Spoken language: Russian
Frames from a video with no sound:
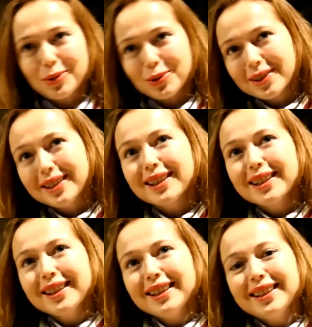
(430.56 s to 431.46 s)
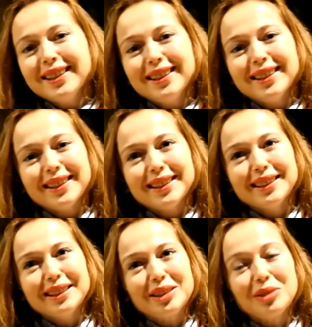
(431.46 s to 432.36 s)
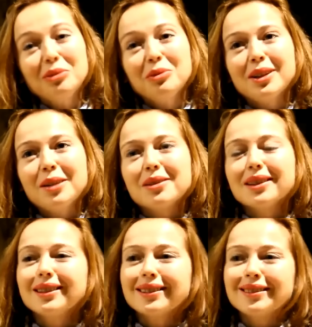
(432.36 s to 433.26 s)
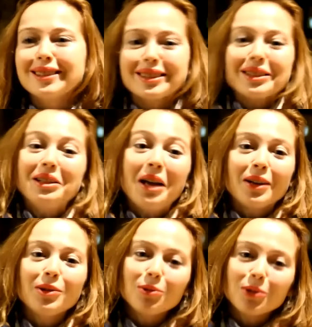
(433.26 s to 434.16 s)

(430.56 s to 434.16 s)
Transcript: Актрисе предлагали баснословные гонорары за первые фотографии